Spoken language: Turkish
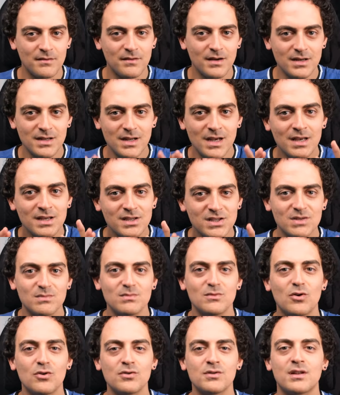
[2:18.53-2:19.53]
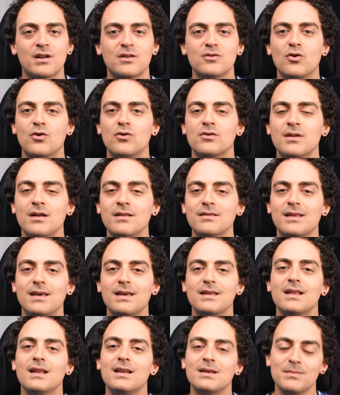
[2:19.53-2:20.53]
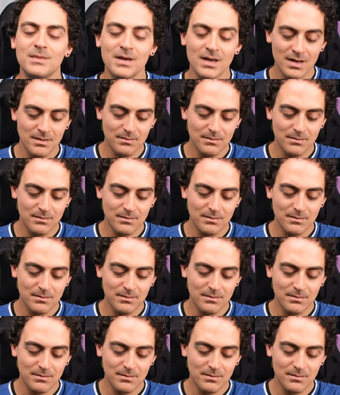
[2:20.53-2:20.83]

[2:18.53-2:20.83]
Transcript: var. Şimdi onlara doğrudan değinelim.